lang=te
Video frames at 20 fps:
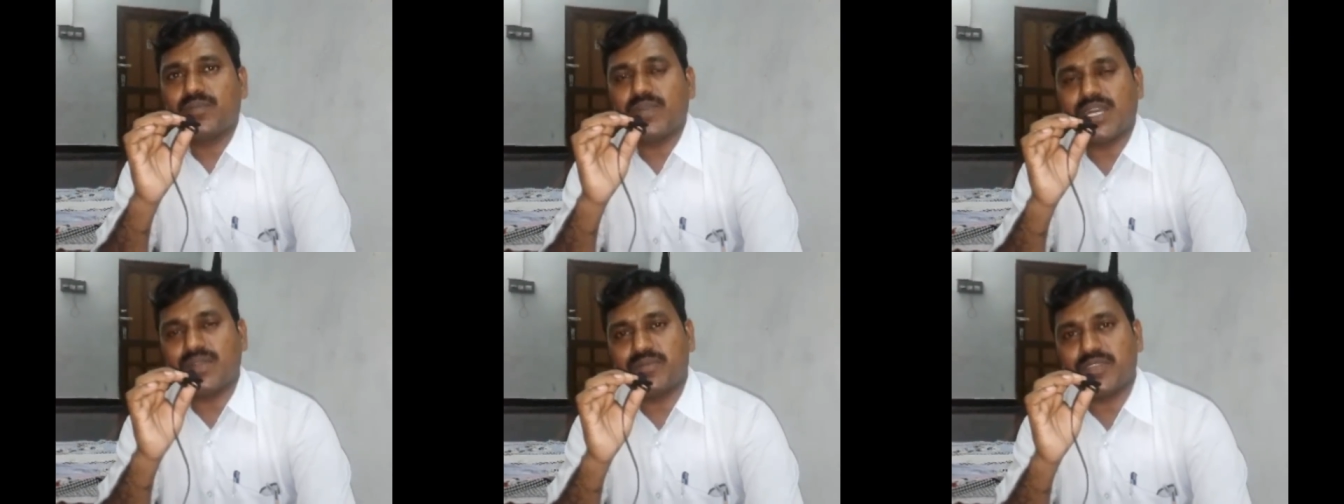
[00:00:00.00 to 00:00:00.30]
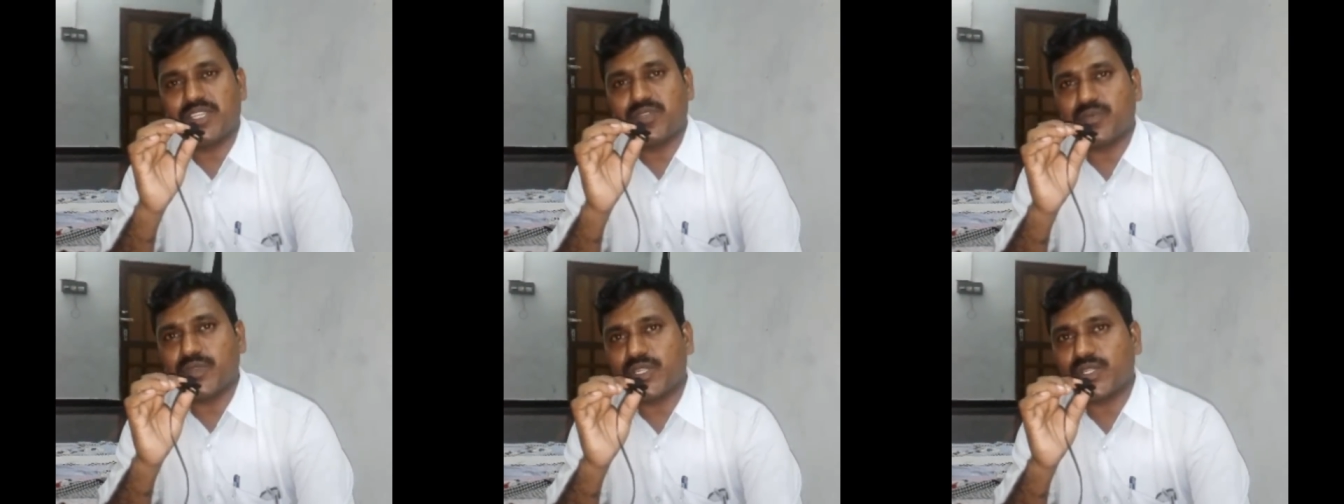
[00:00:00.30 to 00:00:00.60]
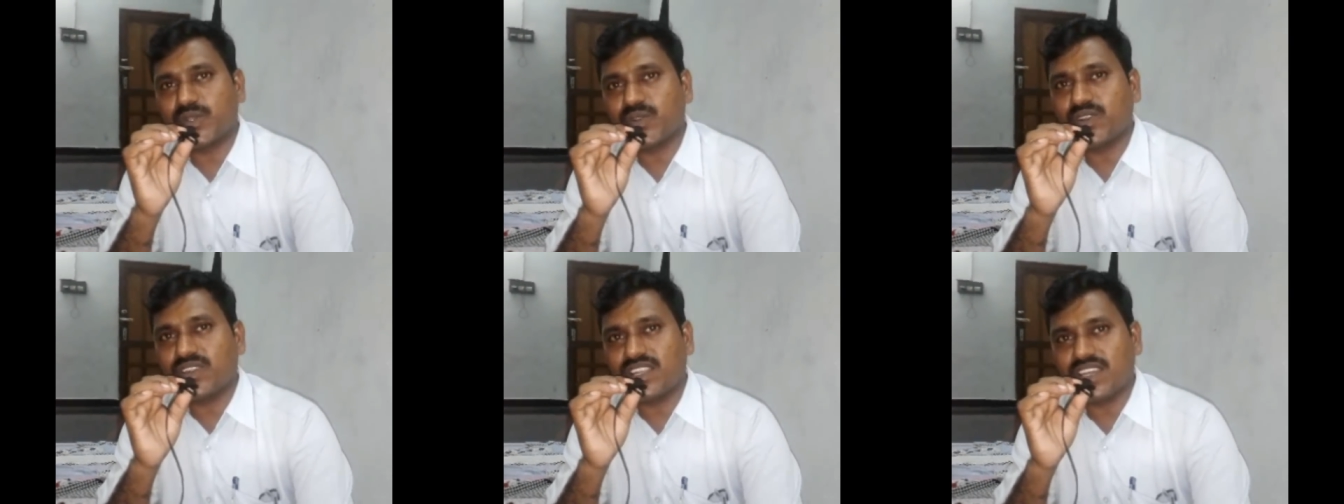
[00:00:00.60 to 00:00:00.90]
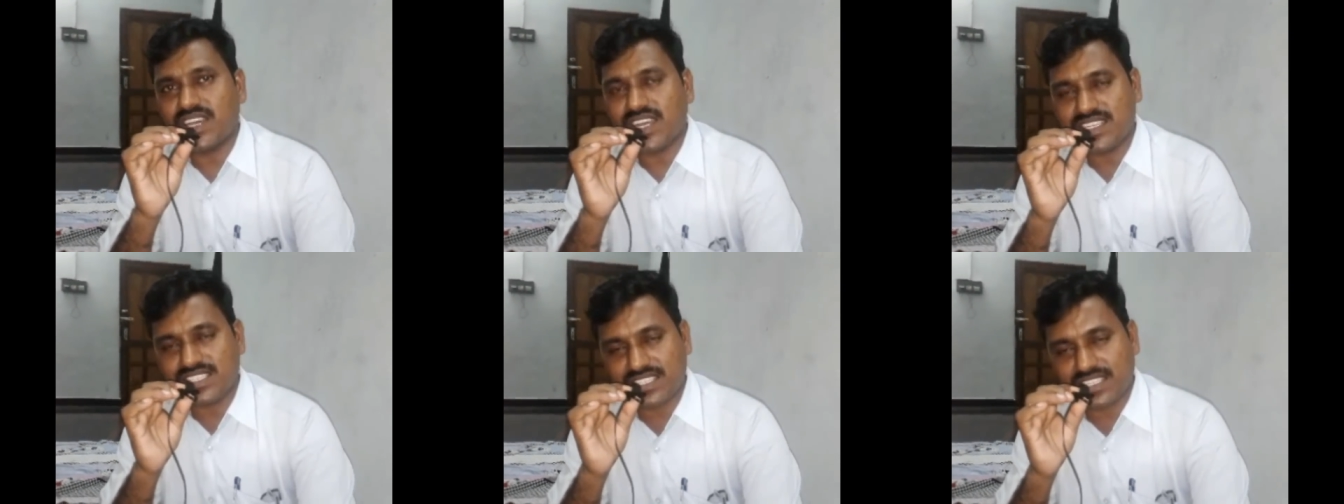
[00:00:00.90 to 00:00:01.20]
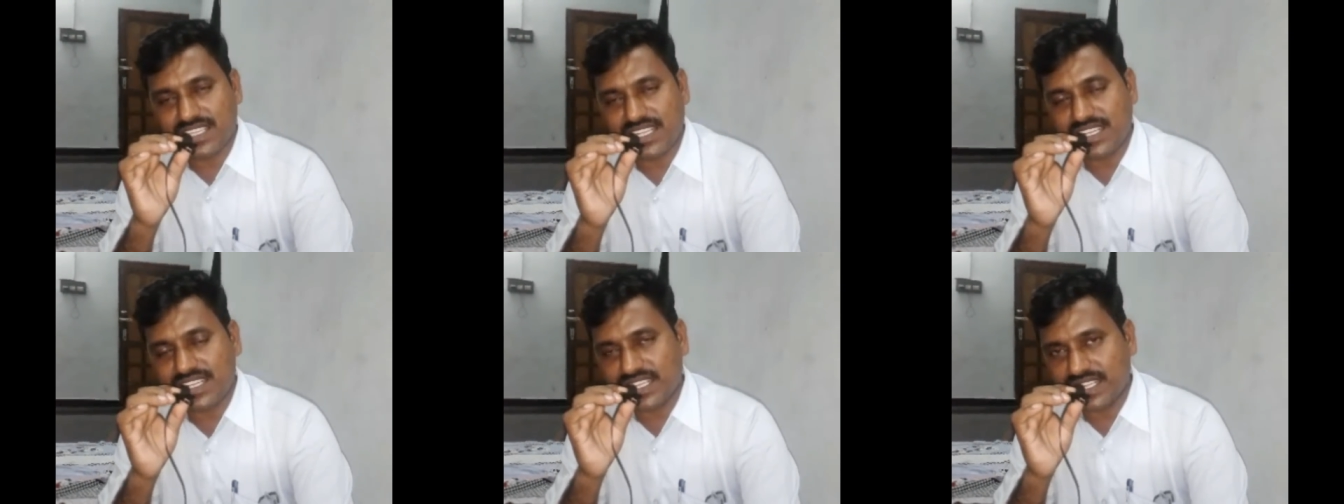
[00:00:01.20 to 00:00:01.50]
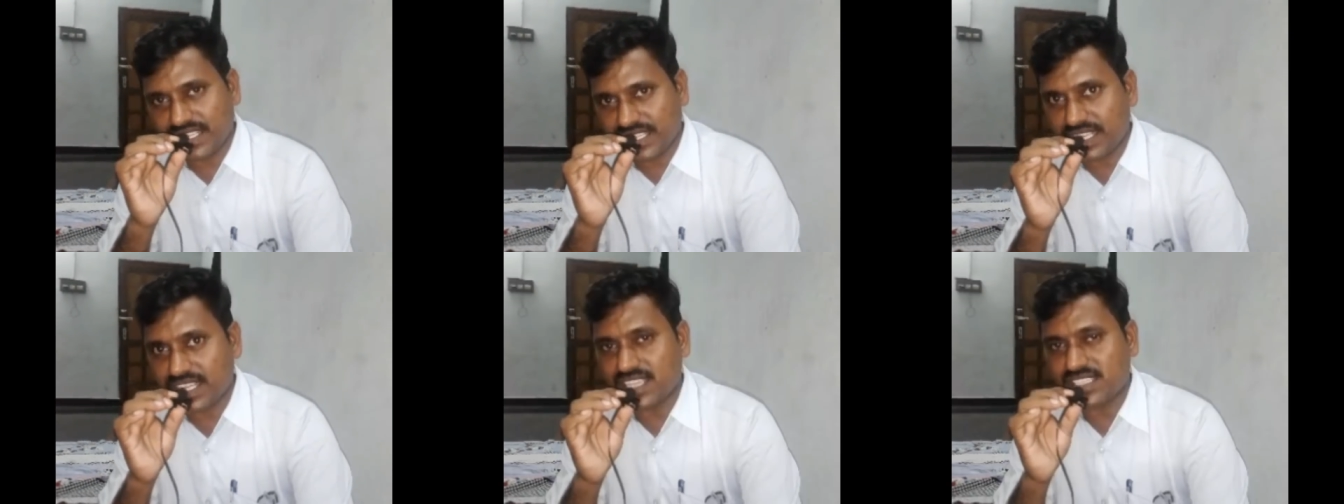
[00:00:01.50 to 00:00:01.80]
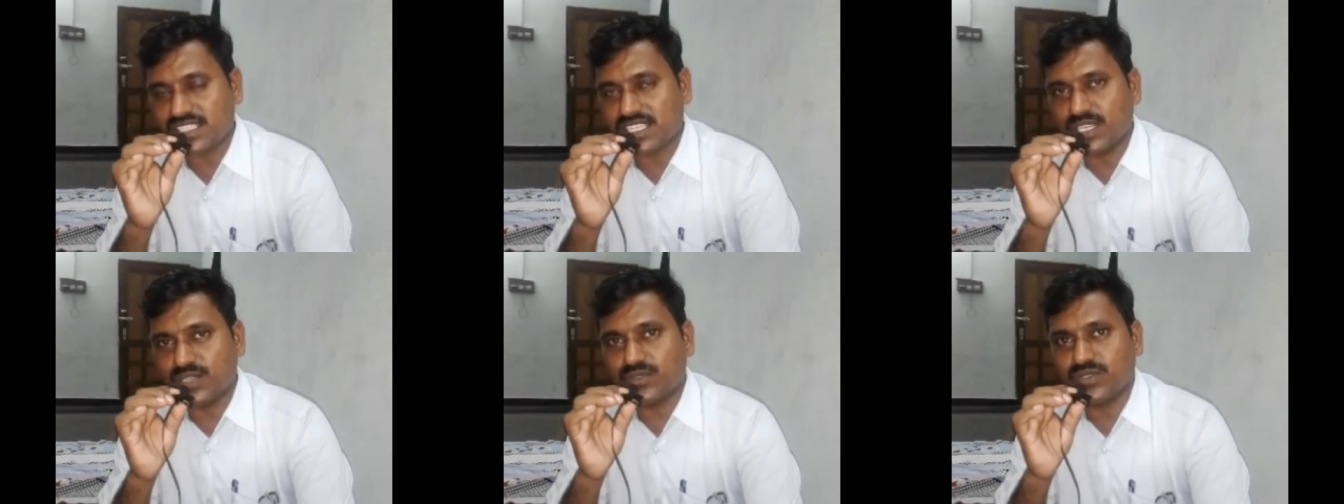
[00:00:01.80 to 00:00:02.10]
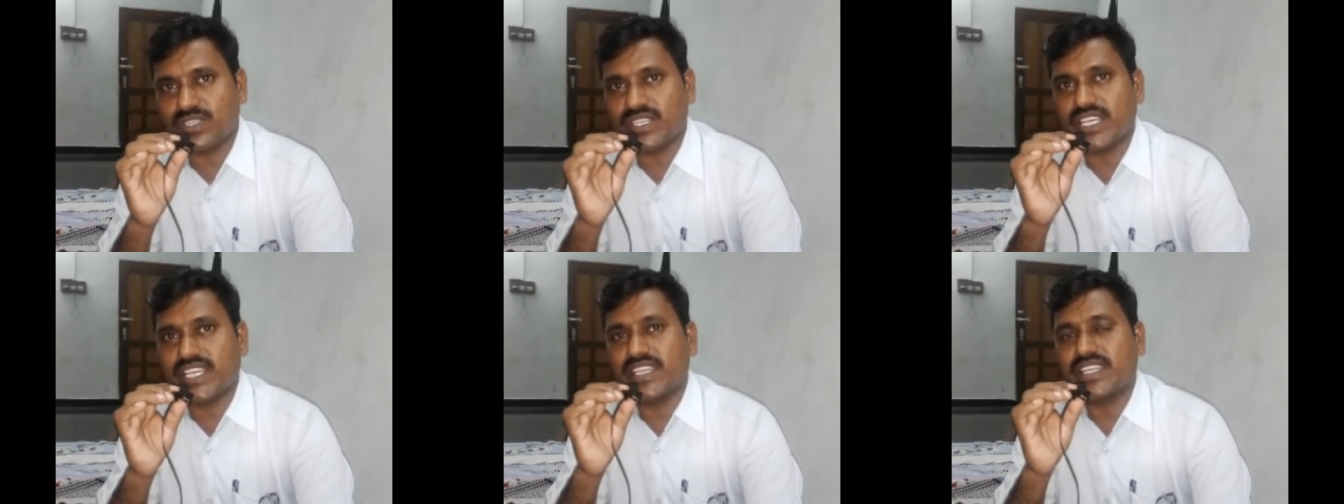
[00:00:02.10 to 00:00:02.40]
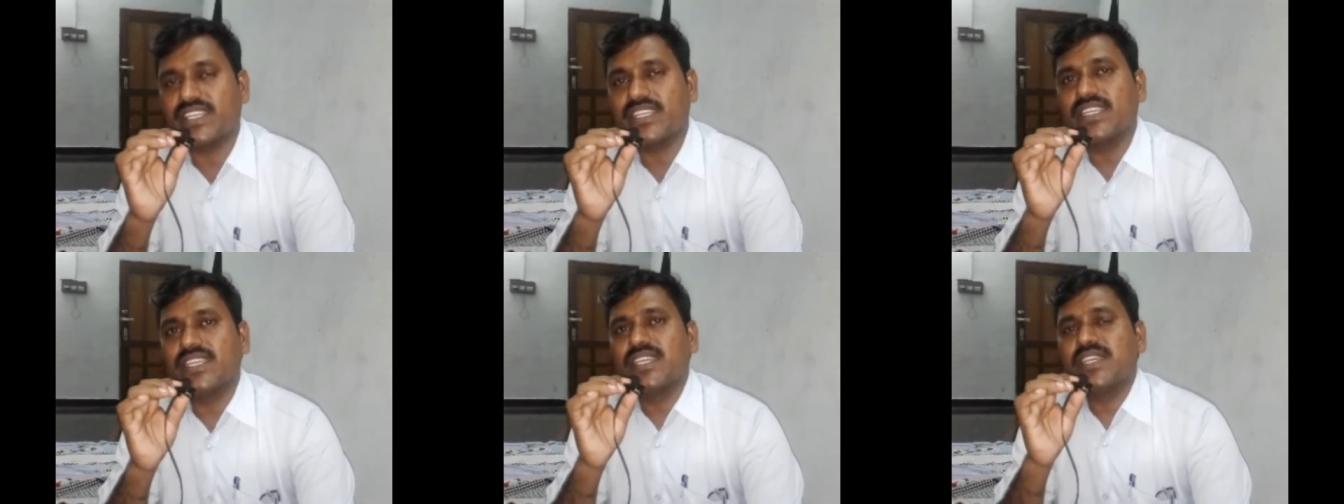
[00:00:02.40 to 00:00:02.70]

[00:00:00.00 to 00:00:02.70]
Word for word: మా మీద పెట్టుకున్న ఆశలన్నీ నిరాశలు అవుతున్నాయి